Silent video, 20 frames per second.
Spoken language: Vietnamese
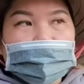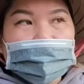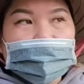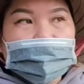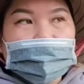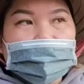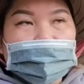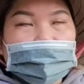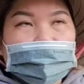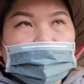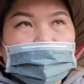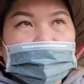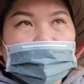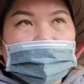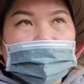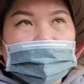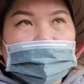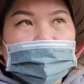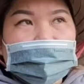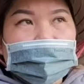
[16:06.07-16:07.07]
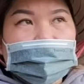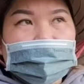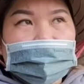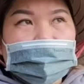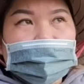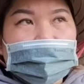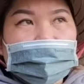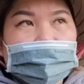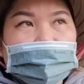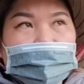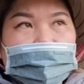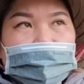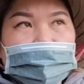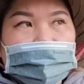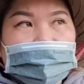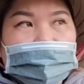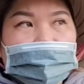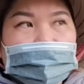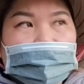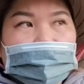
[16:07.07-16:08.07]
về vấn đề tâm linh nè
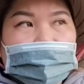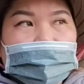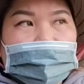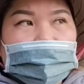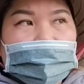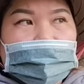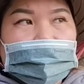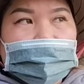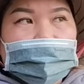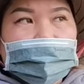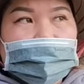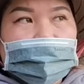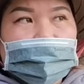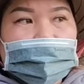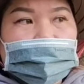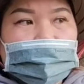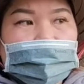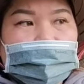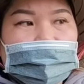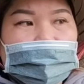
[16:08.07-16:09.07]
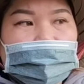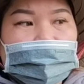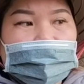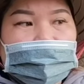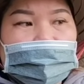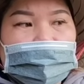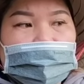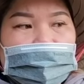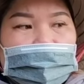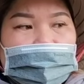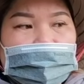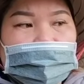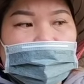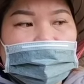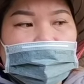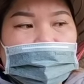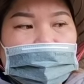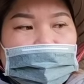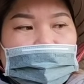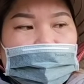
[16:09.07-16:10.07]
thứ hai nữa thì khi mà
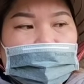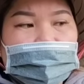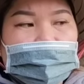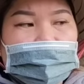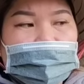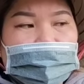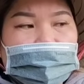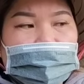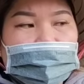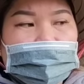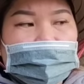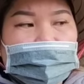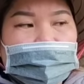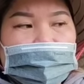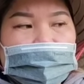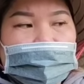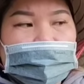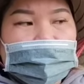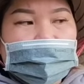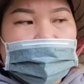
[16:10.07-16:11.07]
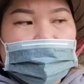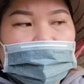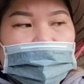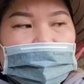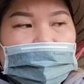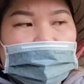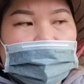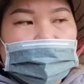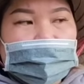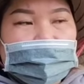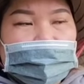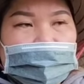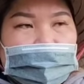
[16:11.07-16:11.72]
chị Hương chia sẻ thì